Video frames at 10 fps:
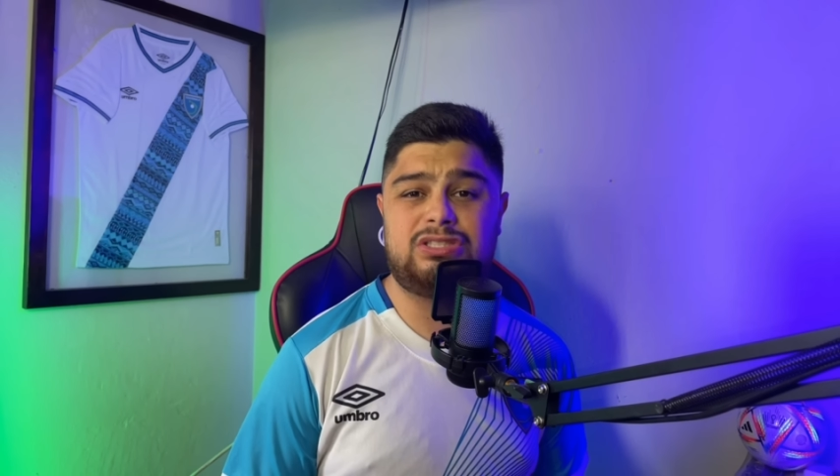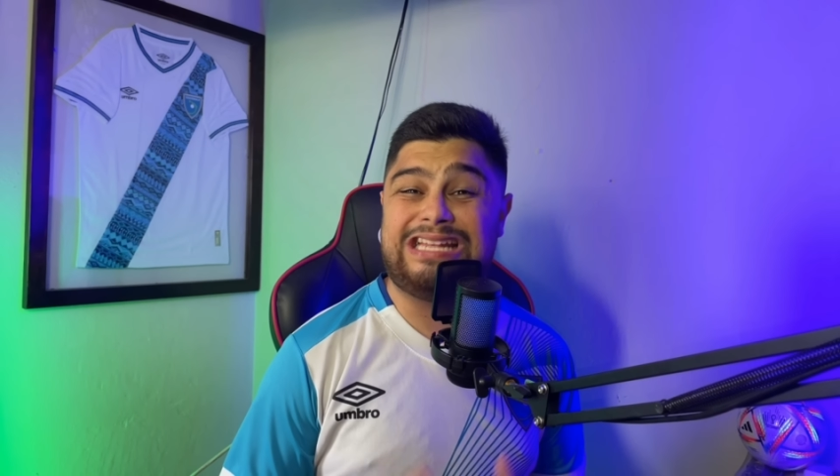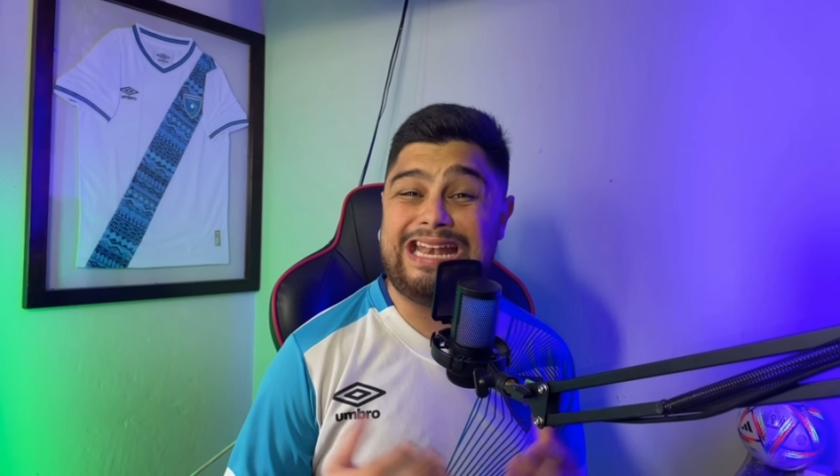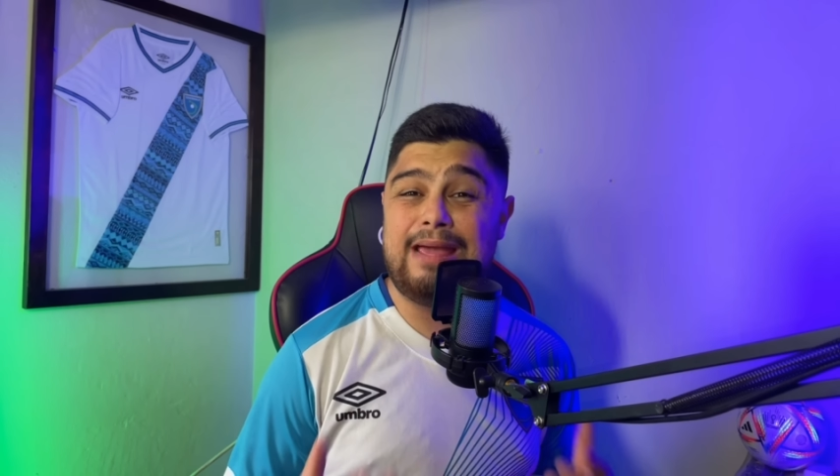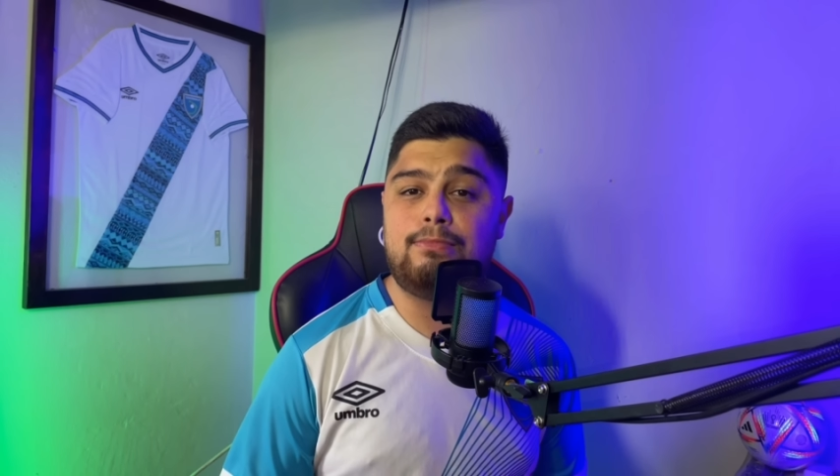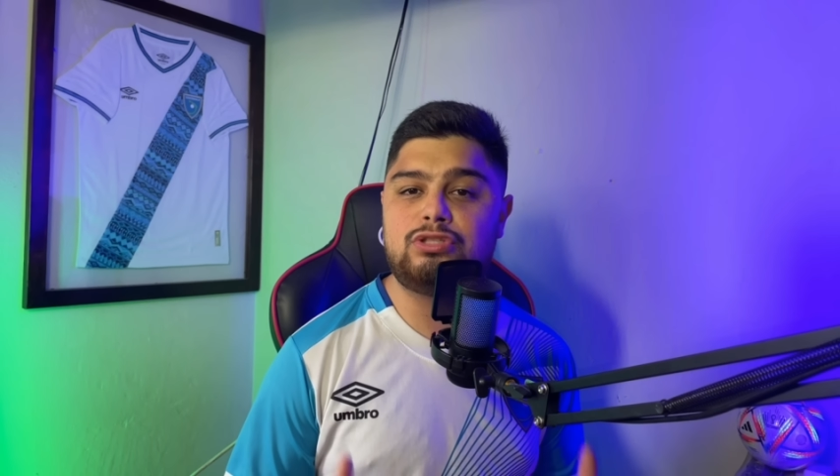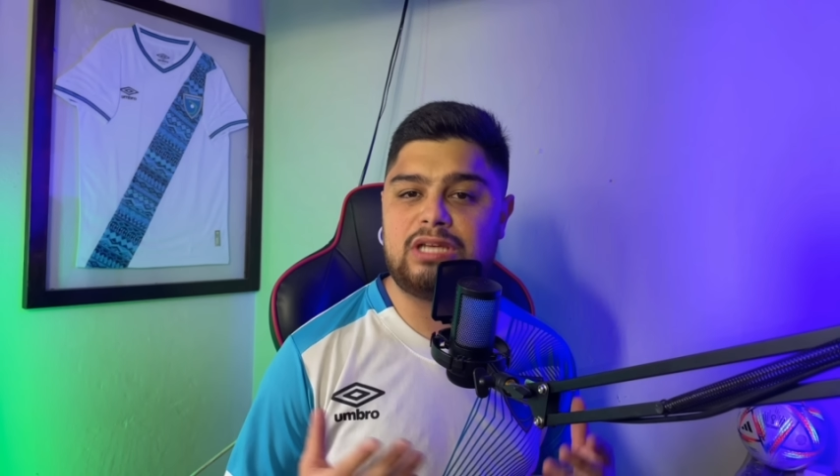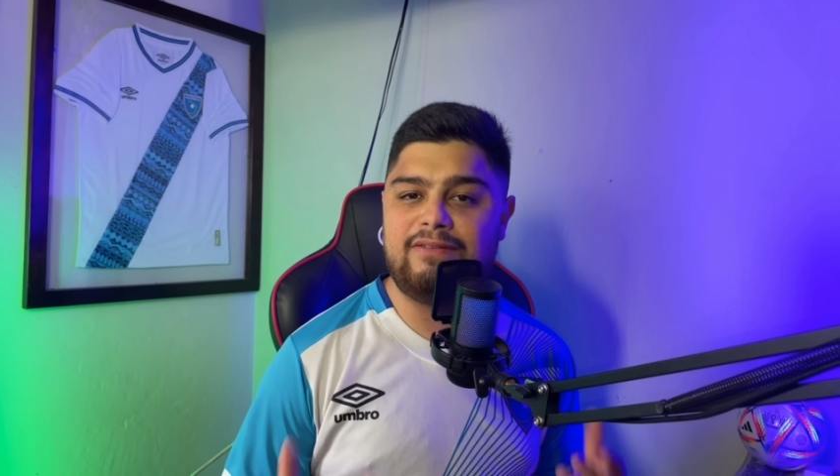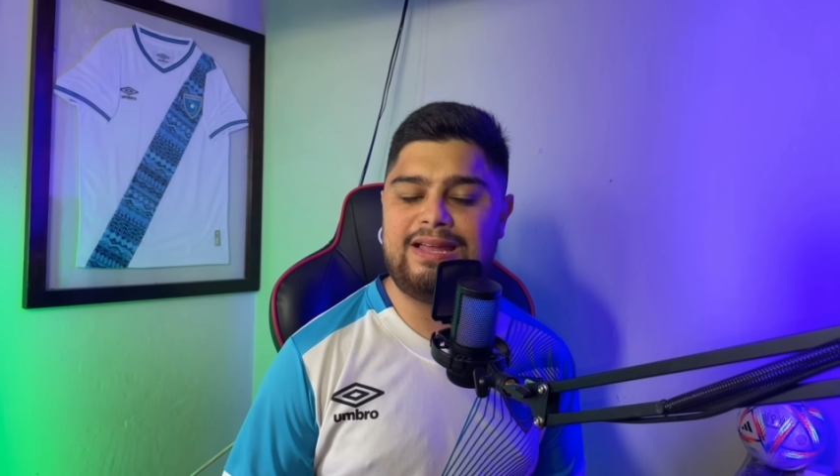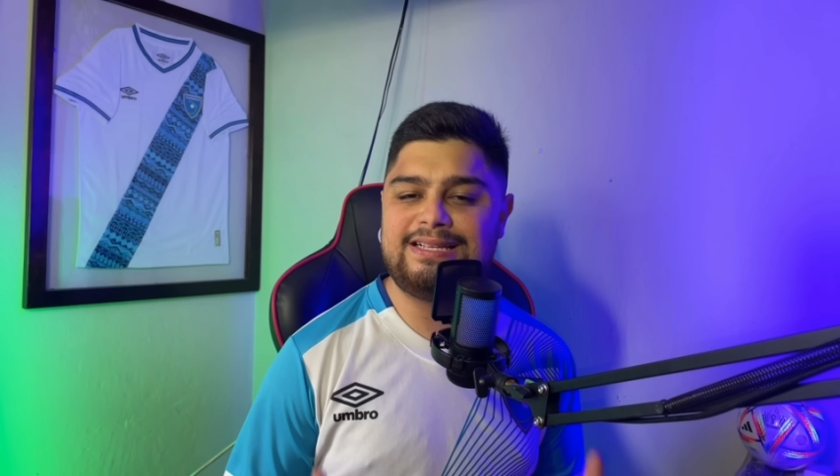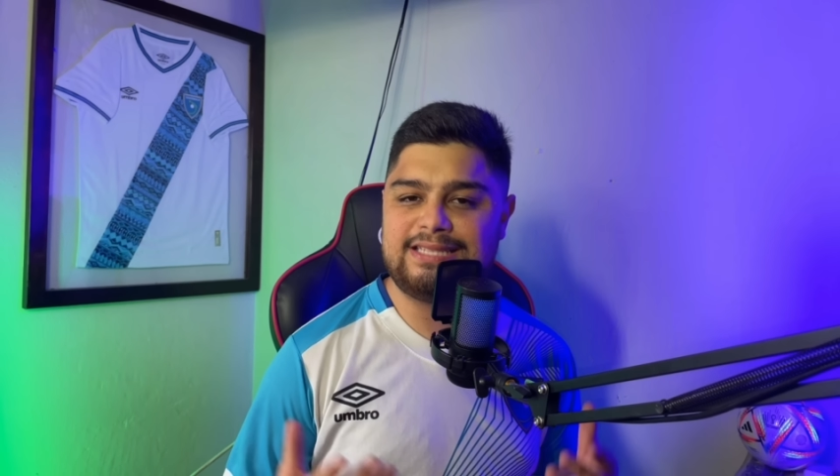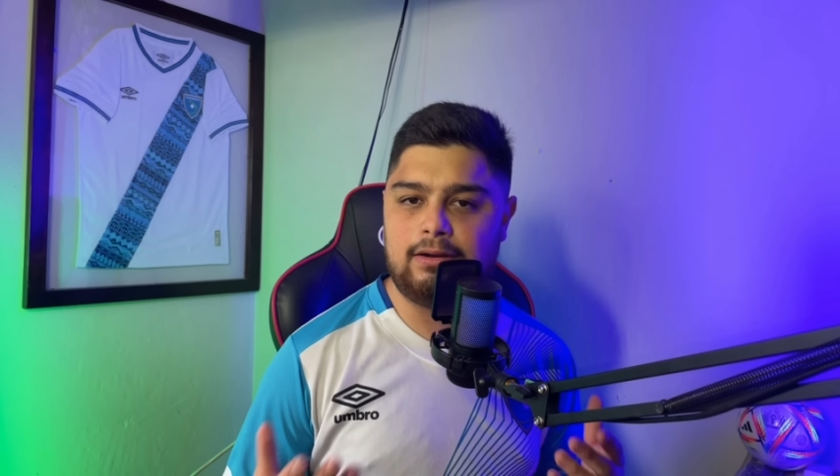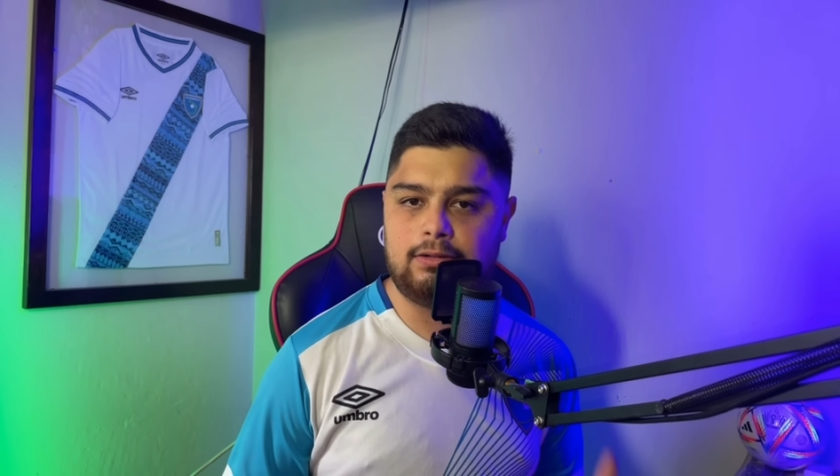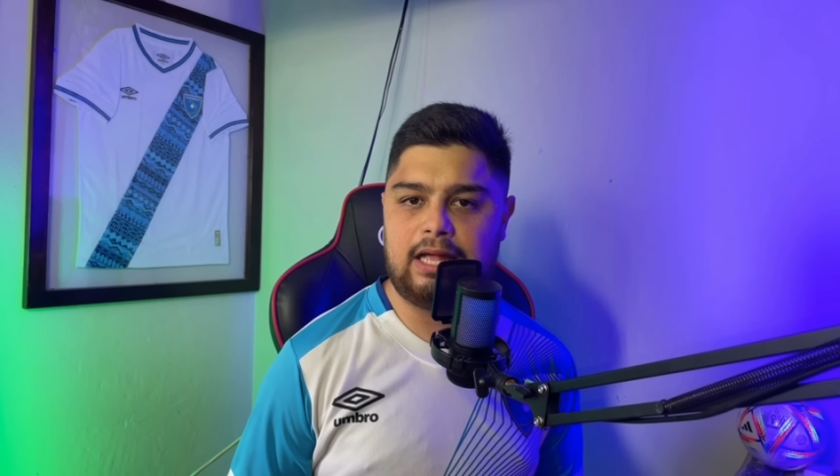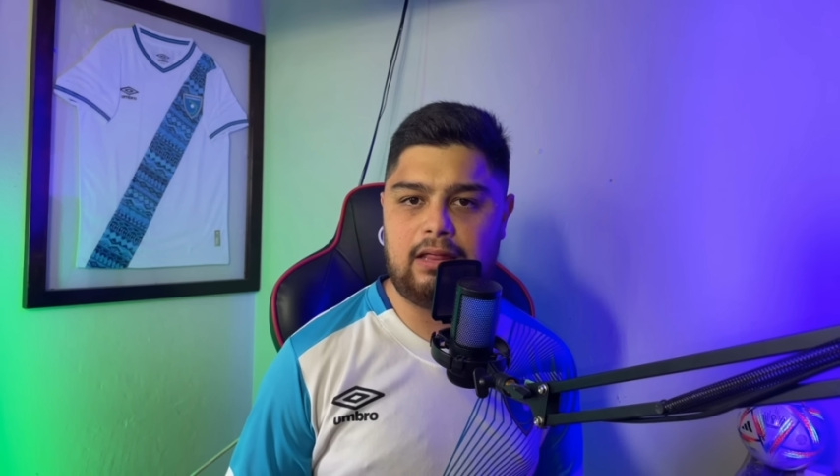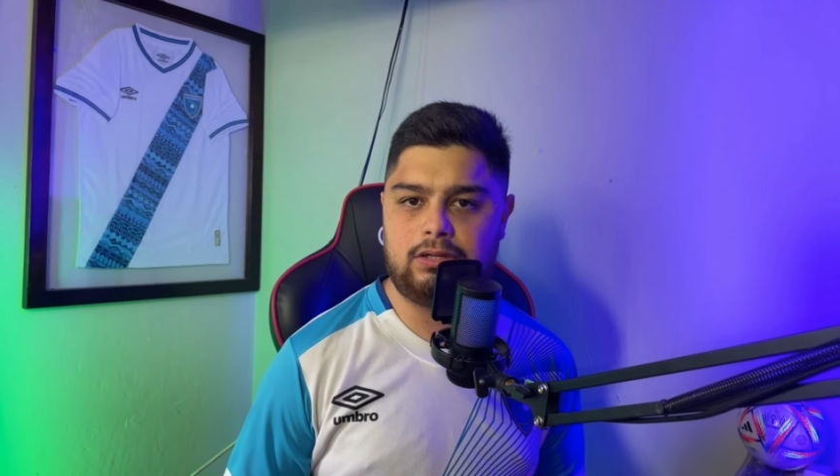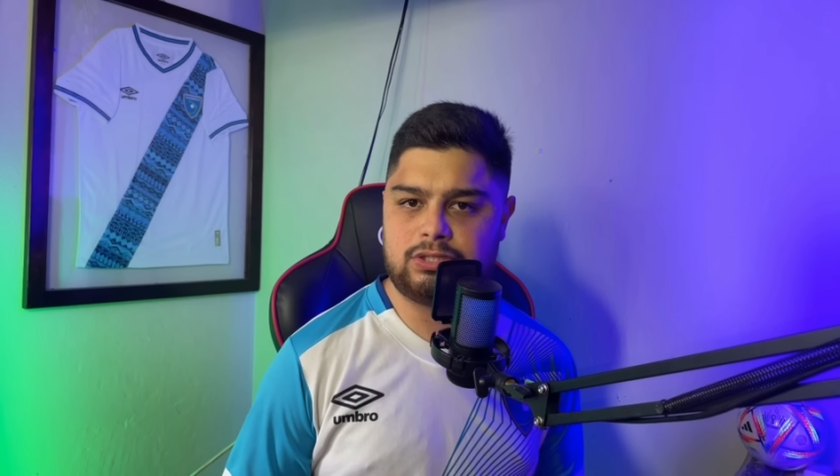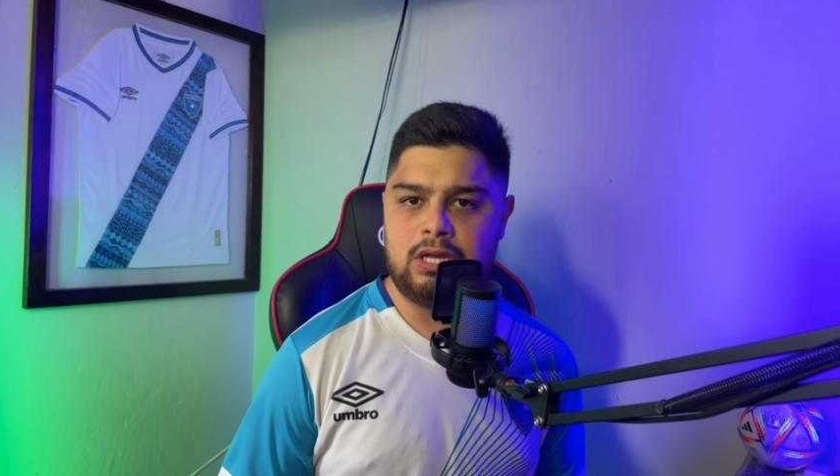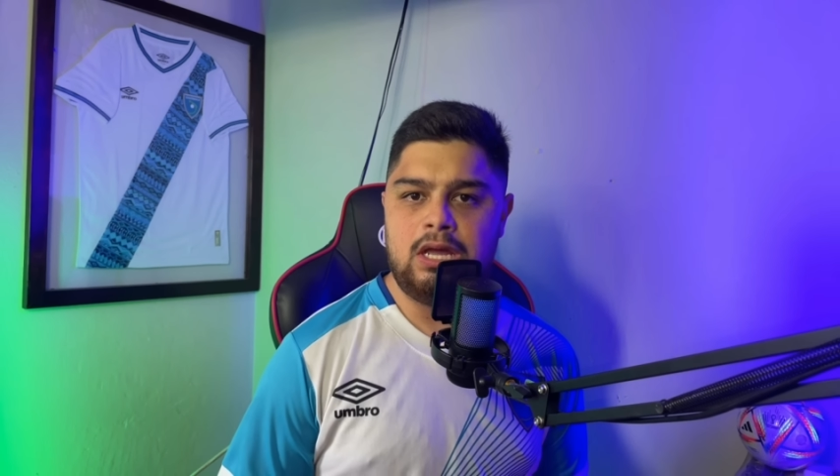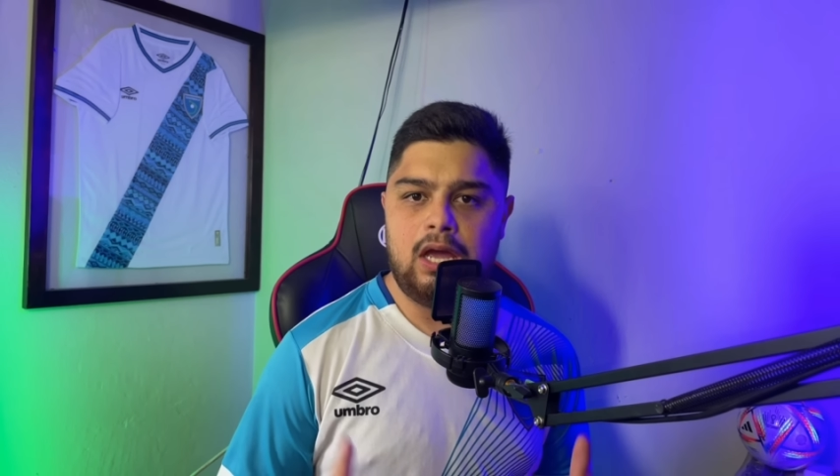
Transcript: tenemos que ver hacia los lados